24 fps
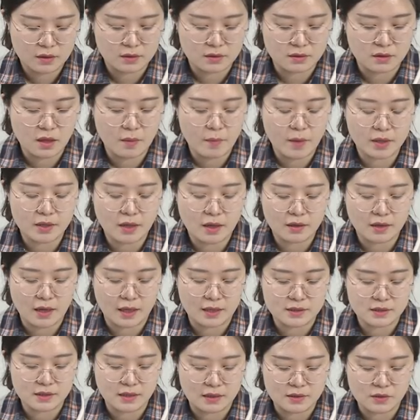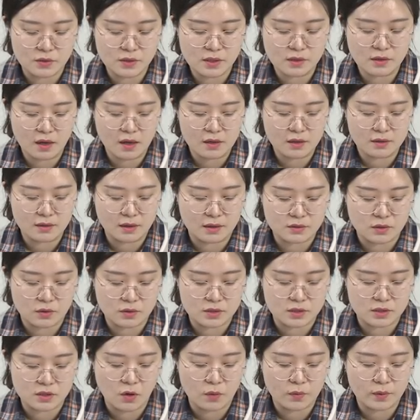그때마다 다시 예전 생각이 나서
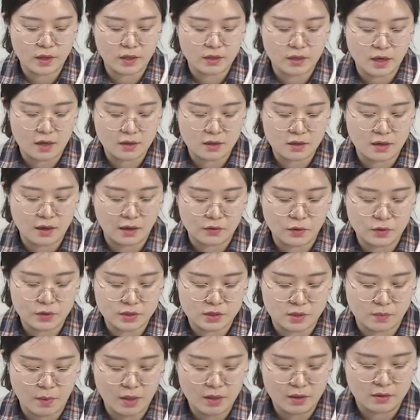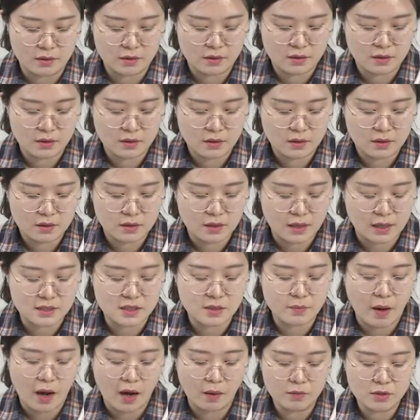즐겁게 이야기를 나눴지만
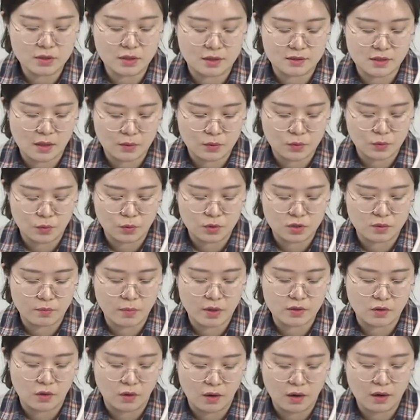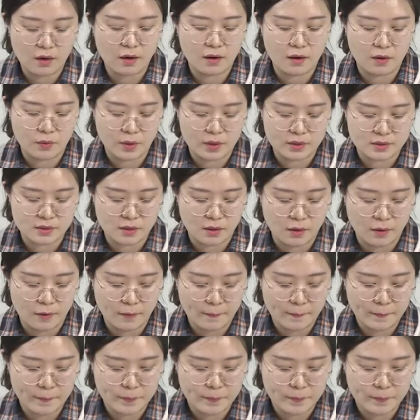다시 마음을 다잡고 그만 연락하라고 했어요.